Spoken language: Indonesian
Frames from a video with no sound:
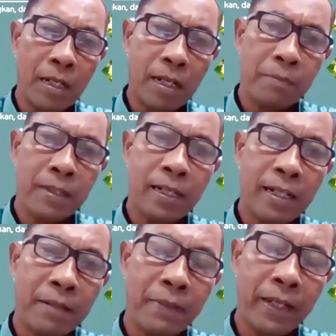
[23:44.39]

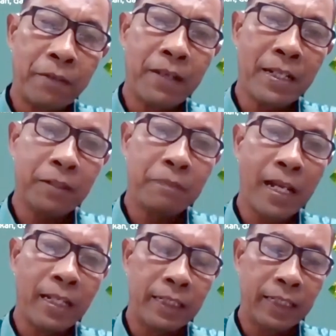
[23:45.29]
hama apa ya invasif
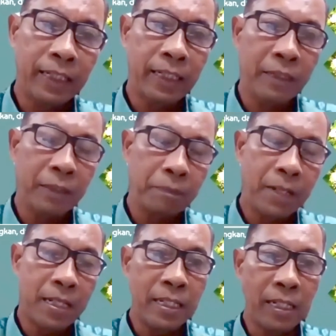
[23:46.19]
ya di
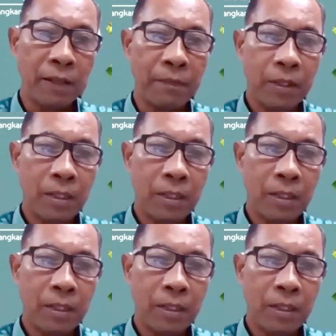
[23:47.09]
Brasil.